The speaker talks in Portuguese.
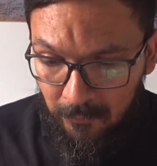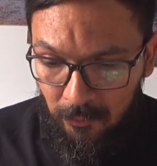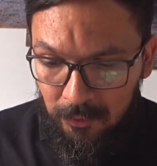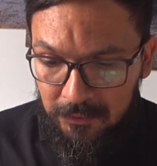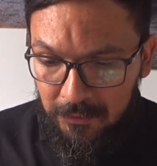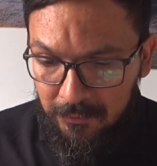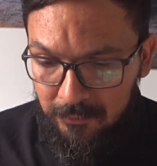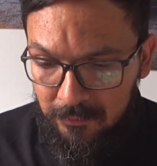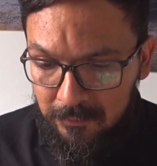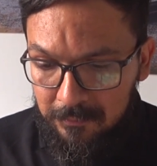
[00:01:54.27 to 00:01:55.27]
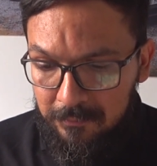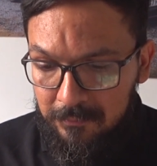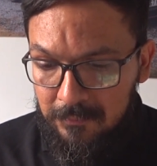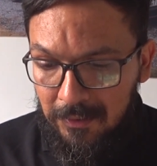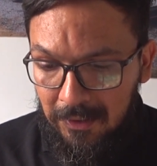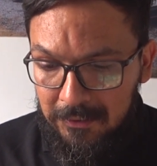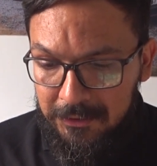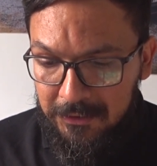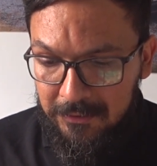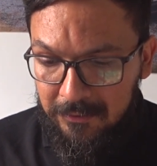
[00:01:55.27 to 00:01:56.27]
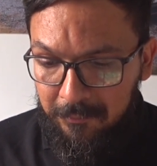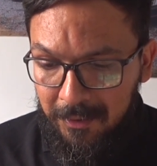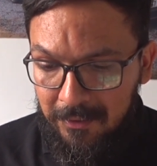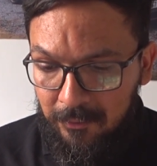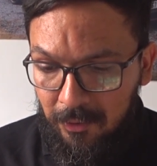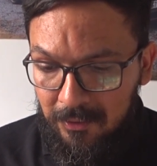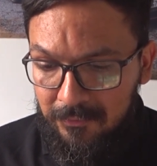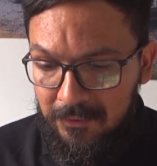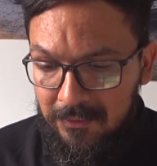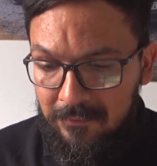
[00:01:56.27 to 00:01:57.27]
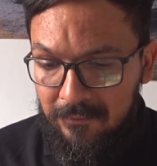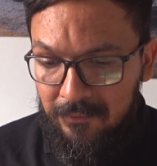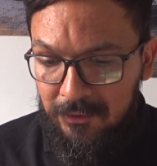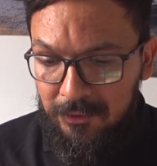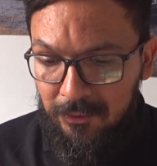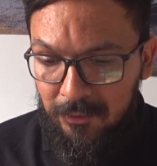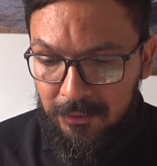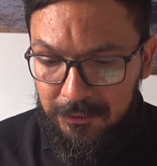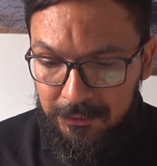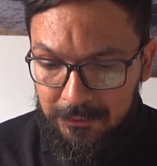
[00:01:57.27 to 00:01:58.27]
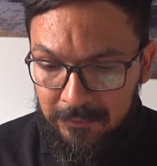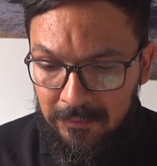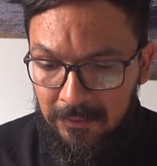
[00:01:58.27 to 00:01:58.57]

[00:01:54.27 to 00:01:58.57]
Rodrigo Alexandre 6922